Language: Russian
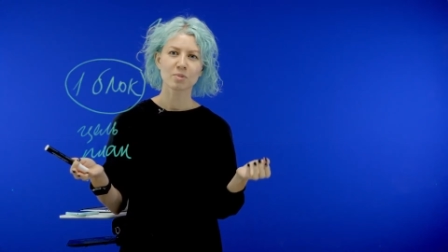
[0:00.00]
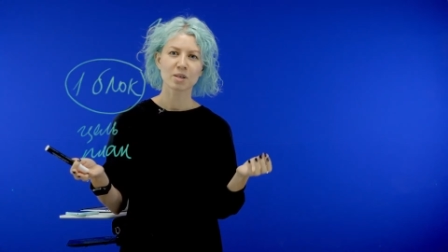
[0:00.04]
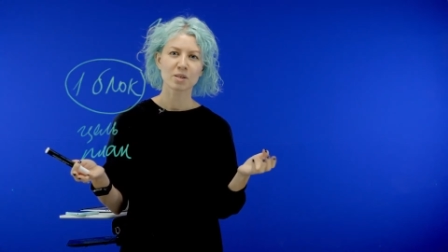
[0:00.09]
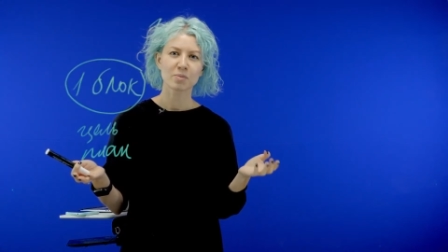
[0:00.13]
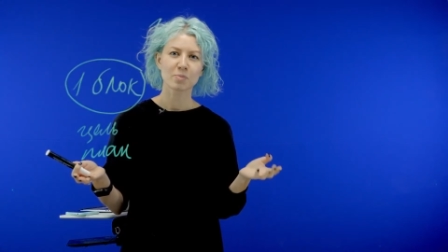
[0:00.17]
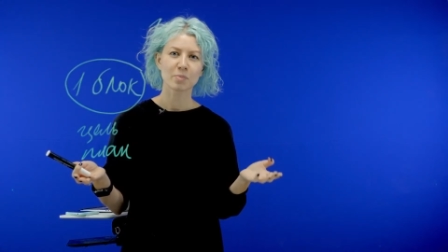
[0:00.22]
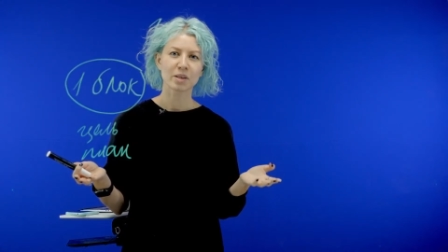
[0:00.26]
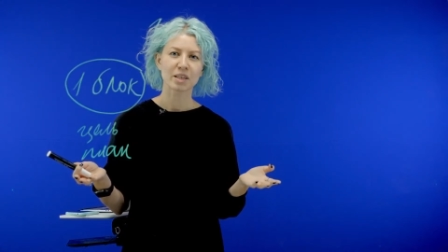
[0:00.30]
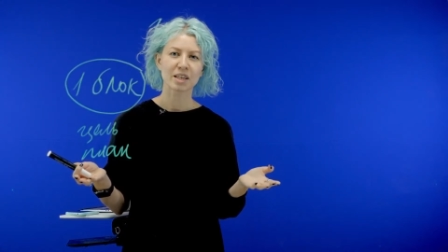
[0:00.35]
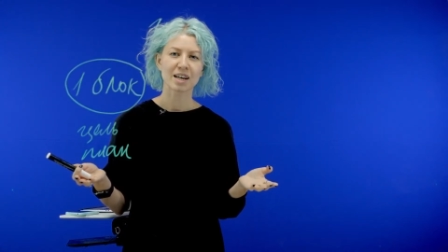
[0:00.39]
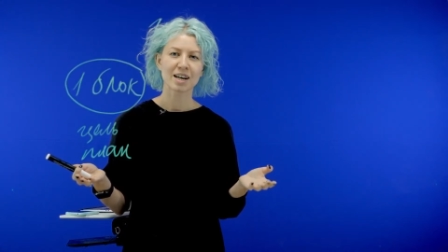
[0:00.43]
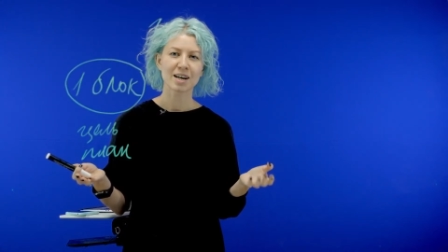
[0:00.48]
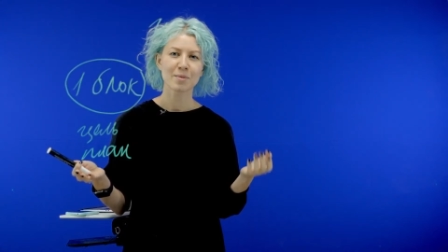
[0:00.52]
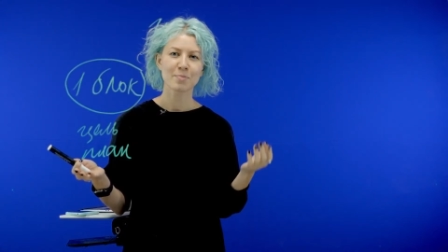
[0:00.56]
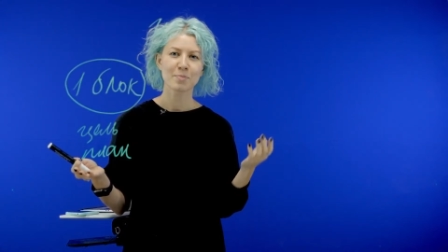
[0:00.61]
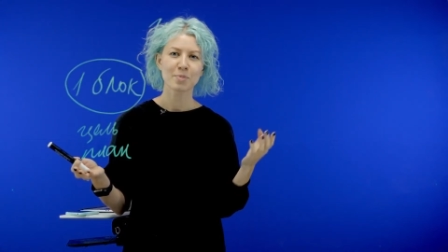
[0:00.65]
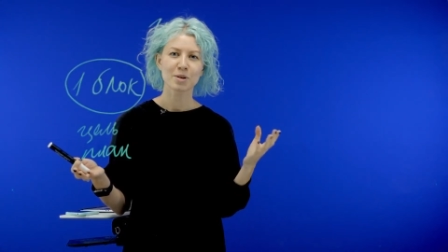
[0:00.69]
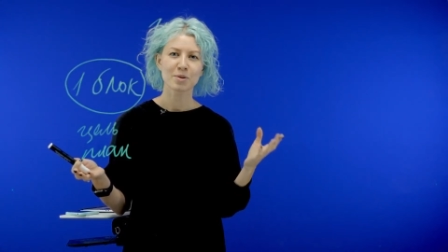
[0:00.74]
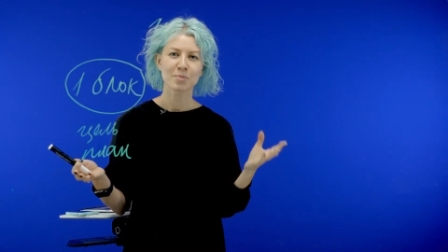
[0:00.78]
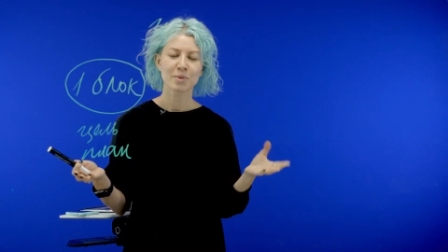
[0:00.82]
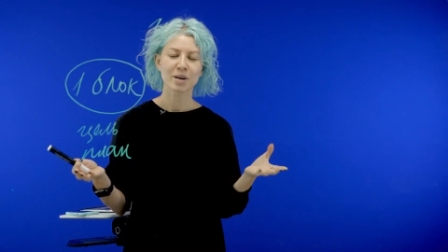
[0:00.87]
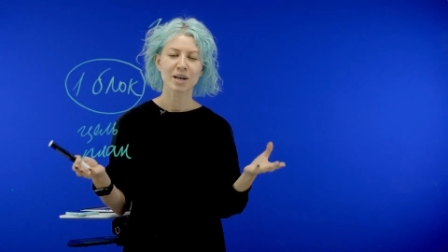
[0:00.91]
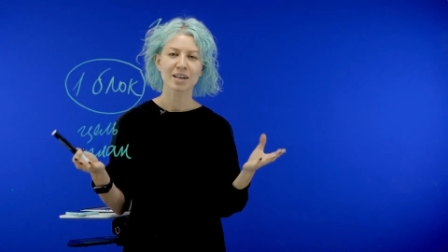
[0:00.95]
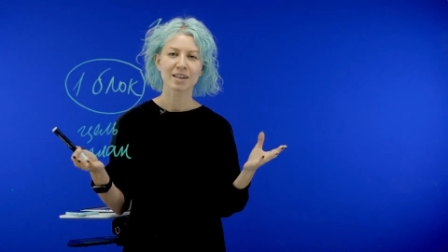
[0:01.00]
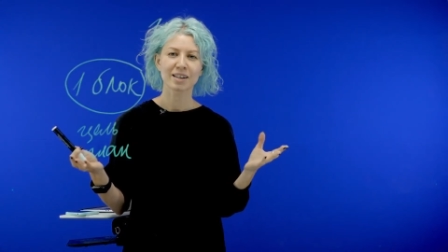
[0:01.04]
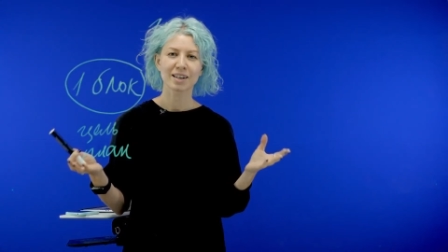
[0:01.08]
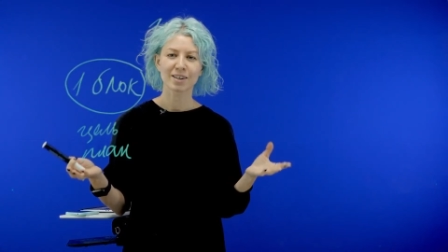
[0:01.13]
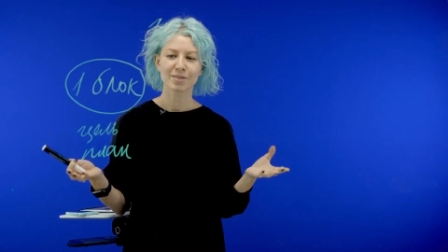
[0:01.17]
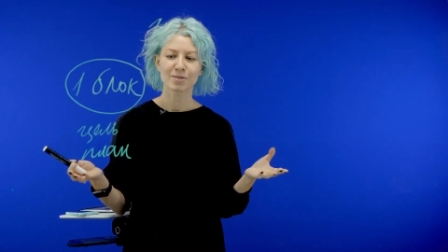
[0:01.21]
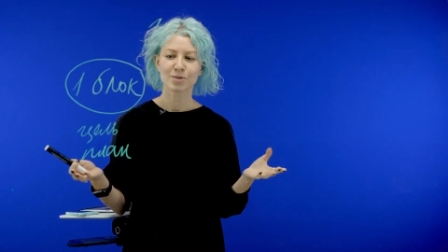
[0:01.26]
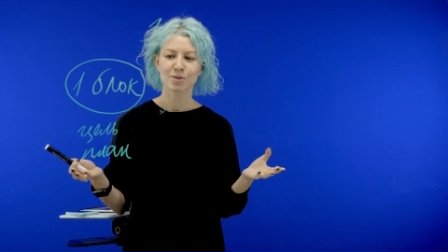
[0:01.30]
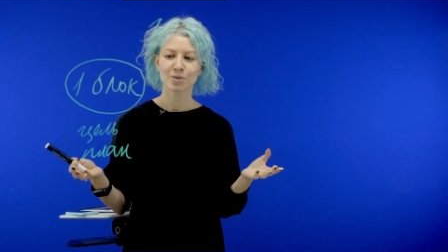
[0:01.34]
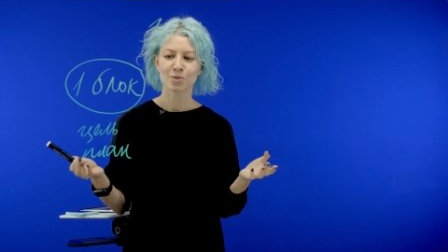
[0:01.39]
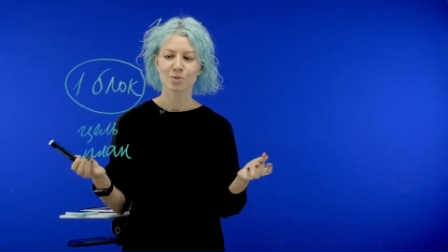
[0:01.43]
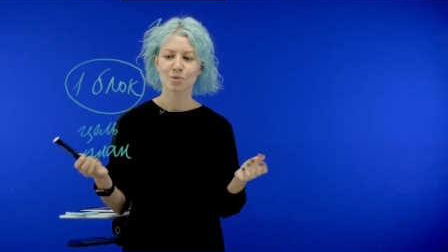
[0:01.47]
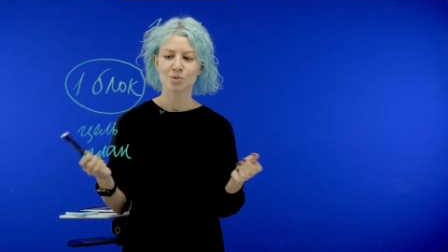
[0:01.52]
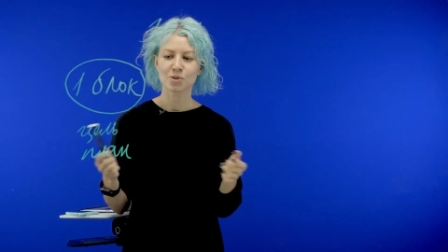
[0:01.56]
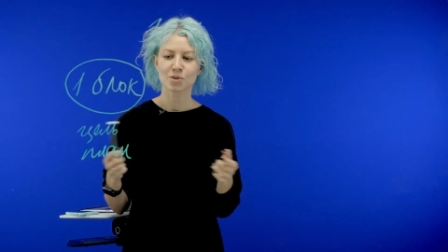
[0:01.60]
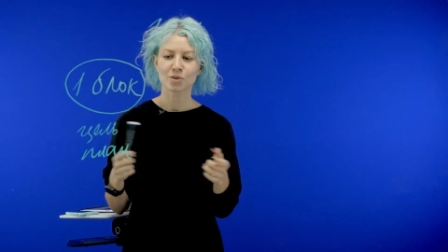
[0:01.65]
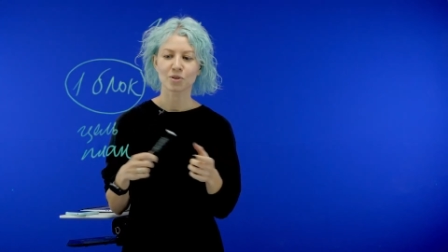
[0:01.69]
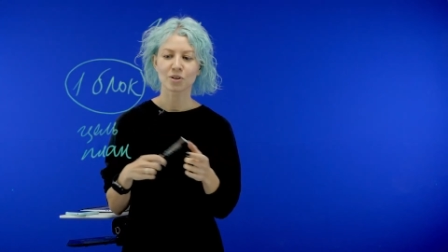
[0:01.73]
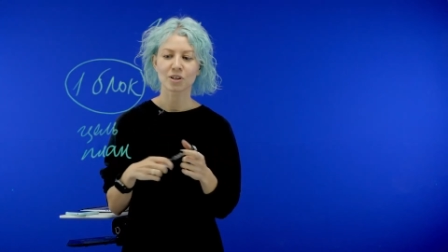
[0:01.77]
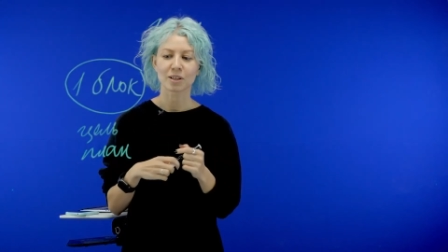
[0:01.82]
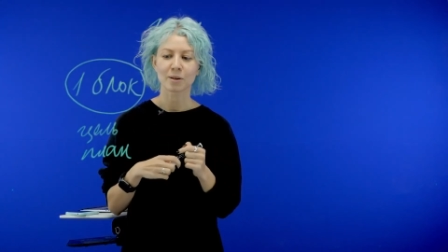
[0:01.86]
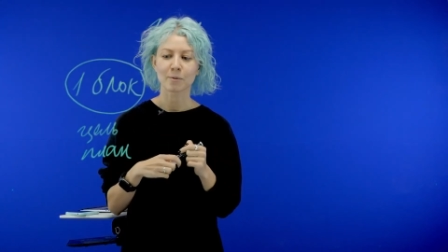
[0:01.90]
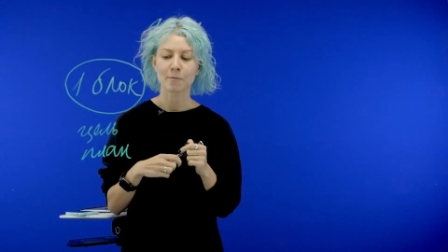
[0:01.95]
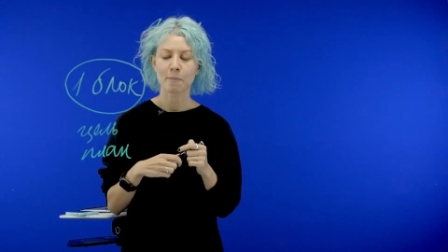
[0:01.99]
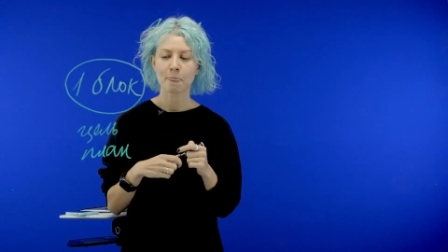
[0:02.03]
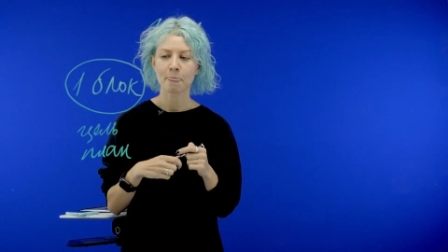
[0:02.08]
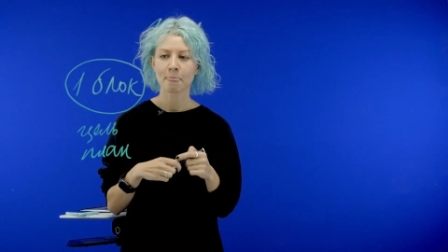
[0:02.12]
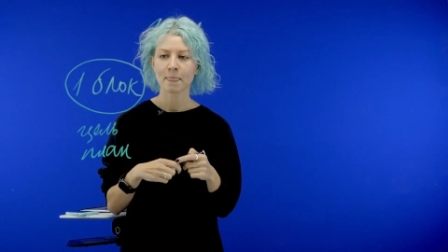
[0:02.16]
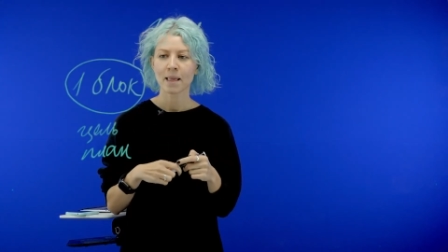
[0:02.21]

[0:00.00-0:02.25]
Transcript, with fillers: без меня, понимая, как все это устроено.